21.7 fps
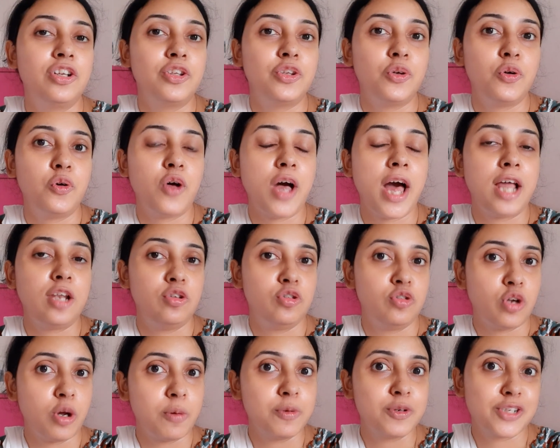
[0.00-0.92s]
তো হ্যালো
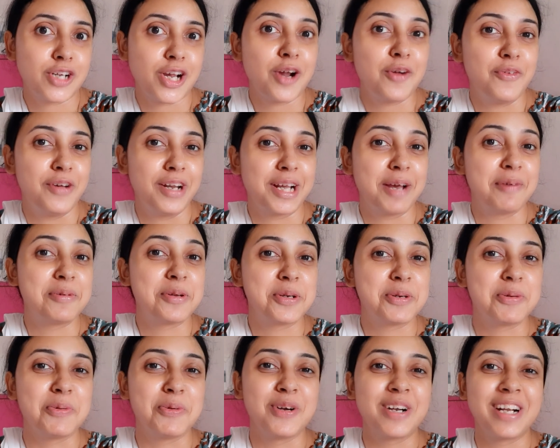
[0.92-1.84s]
নমস্কার ওয়েলকাম টু
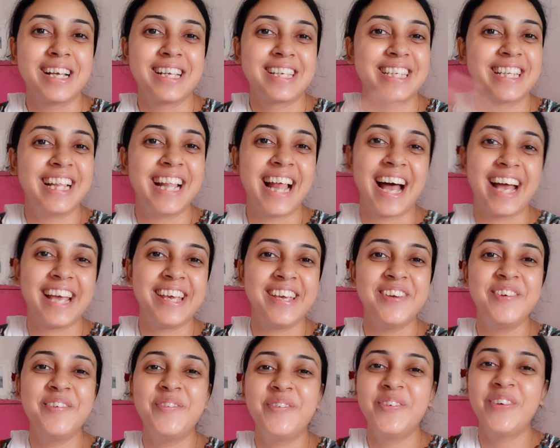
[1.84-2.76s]
সুবর্ণাস
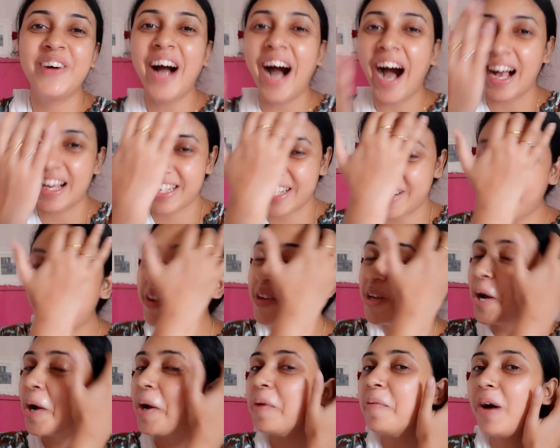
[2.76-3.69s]
লাইভ আশা করি
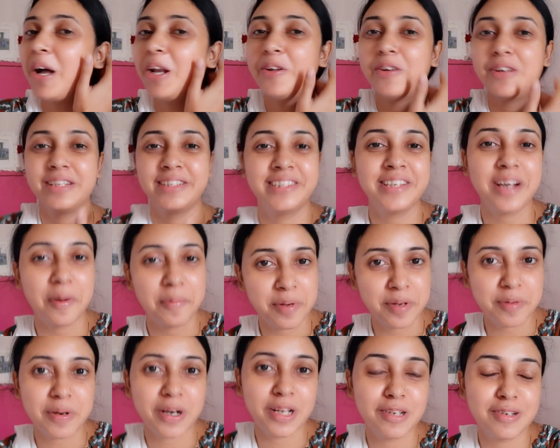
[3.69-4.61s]
সবাই ভালো আছে
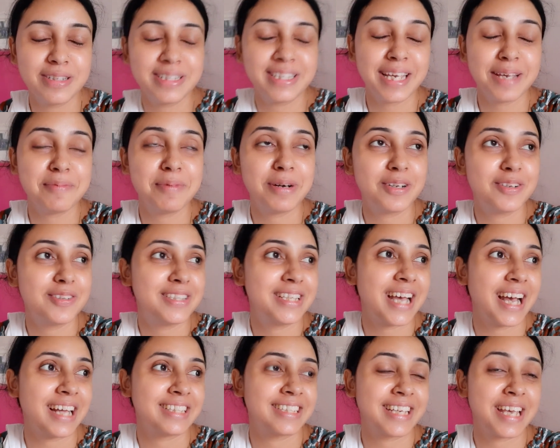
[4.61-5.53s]
আমিও ভালো আছি এবার
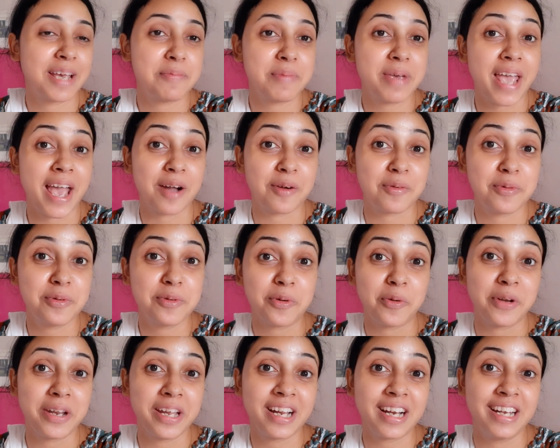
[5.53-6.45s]
হচ্ছে আজকে আমি এখন
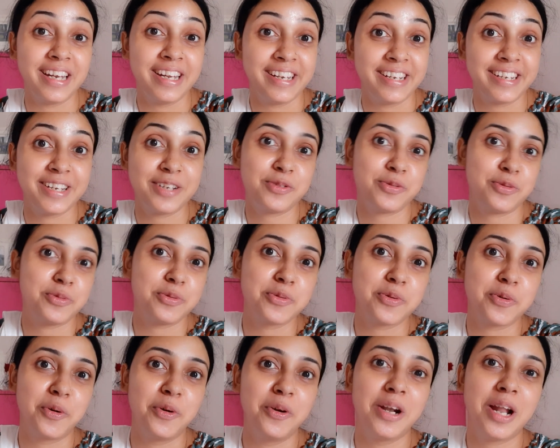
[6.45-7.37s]
অনেক লেটে শুরু
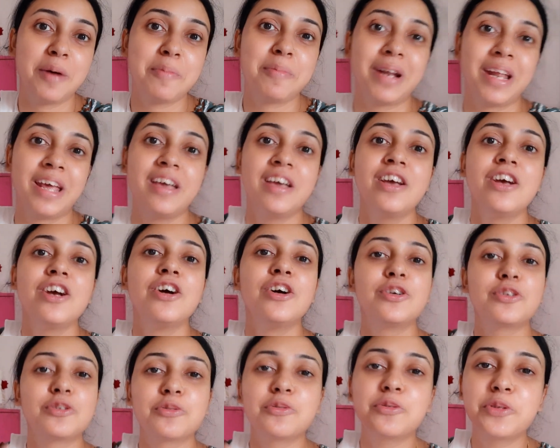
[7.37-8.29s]
করলাম মানে
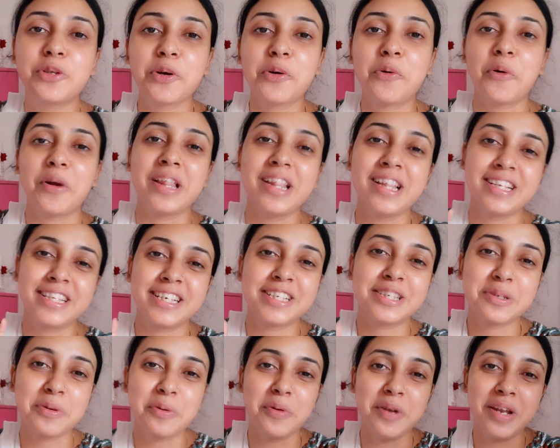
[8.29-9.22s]
শুরু তো করেছি
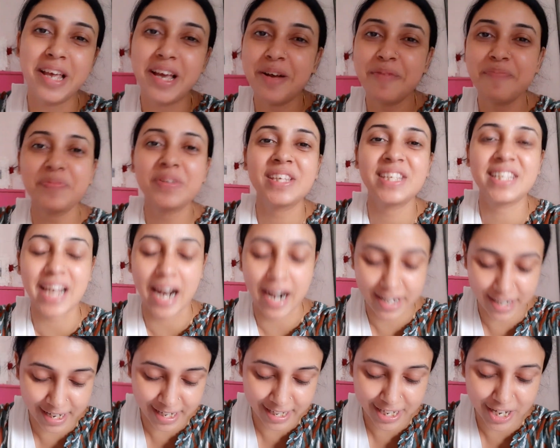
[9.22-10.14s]
স্কুলে
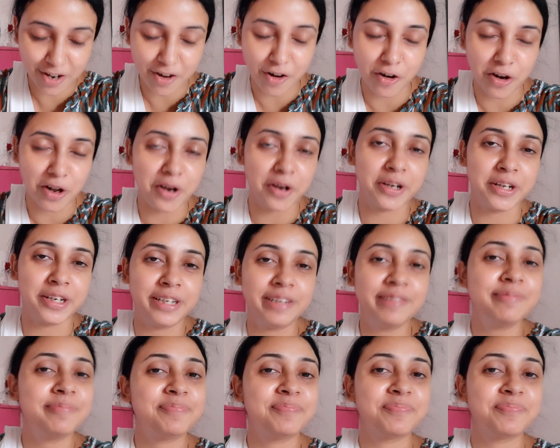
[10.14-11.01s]
স্টার্টিংটা করা হয়নি